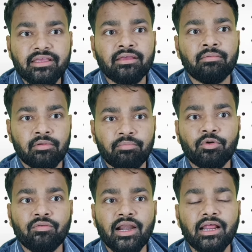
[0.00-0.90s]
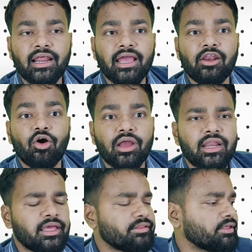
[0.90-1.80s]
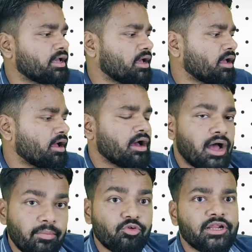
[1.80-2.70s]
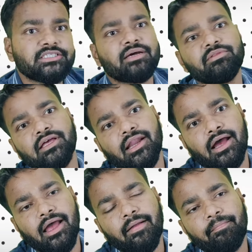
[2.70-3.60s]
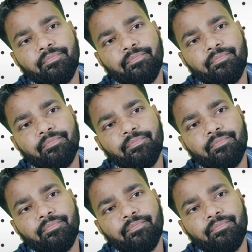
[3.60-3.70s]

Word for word: नहीं प्रोवाइड कराई लॉगिन नहीं दिया अब उन्हें सब दिख रहा